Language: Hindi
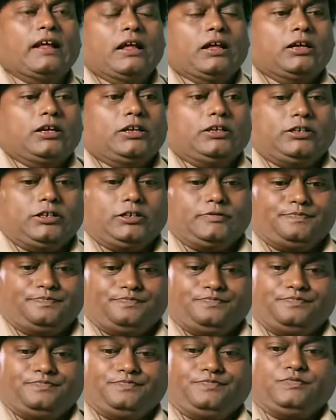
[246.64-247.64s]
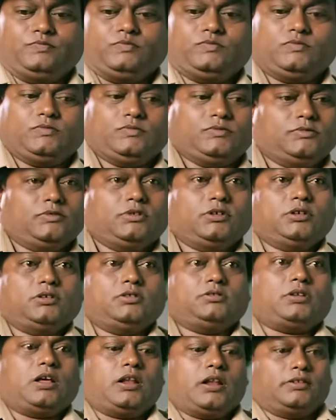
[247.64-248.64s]
फुटिया तुम्हें ये काम किसने दिया
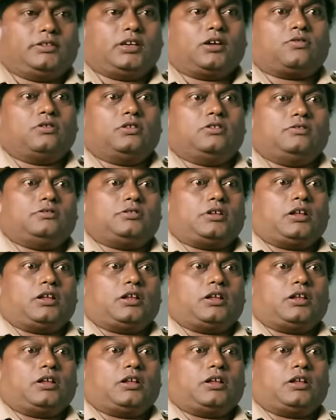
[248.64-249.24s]
रिश्वत देना